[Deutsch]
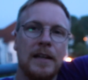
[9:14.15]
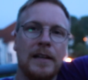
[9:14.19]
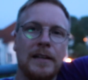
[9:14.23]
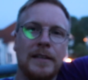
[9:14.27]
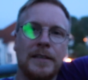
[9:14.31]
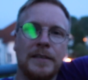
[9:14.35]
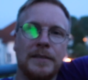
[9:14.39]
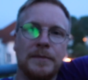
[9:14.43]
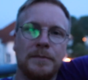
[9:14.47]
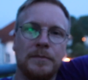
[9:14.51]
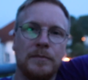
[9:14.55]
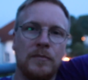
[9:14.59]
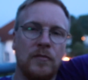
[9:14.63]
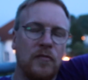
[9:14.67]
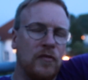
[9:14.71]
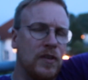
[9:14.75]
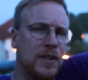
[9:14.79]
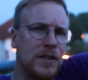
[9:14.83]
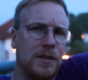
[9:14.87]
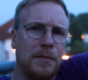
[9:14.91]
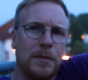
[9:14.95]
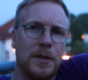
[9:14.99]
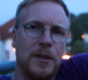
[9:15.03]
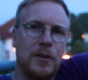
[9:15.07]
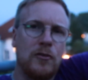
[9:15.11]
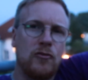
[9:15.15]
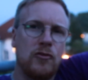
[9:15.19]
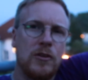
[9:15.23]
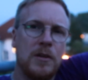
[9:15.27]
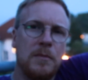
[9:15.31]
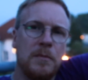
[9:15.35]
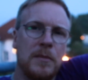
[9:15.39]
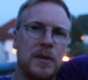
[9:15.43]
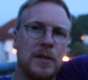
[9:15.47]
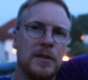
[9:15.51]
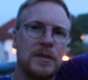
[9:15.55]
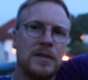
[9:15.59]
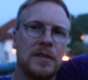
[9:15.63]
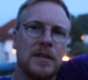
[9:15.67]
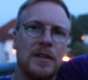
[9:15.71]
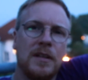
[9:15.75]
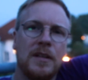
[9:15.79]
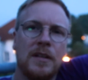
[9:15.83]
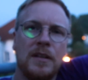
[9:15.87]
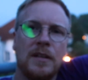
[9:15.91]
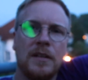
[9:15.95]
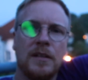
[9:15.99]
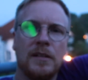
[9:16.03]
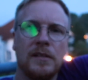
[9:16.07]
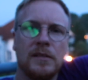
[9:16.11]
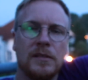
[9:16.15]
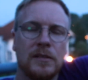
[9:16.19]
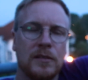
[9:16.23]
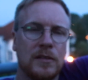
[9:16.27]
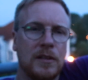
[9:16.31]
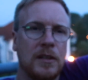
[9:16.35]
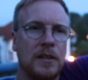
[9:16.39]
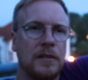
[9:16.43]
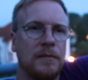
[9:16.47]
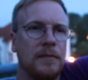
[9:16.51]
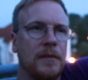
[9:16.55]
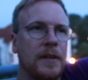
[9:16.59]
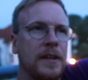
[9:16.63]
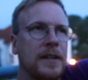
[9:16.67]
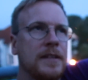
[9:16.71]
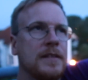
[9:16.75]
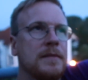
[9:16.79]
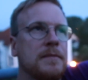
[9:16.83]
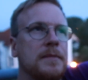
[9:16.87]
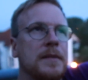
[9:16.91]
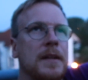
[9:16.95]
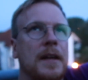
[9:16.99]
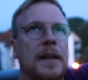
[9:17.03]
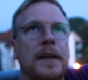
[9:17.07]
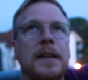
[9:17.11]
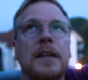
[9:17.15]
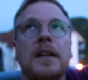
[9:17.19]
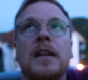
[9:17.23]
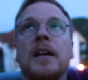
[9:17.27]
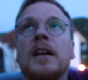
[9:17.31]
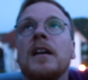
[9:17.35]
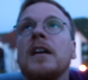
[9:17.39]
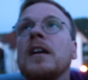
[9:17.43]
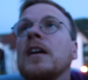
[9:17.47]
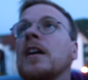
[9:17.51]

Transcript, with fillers: ähm, was aber nicht schlimm ist. Das kriegen wir jetzt wieder hin.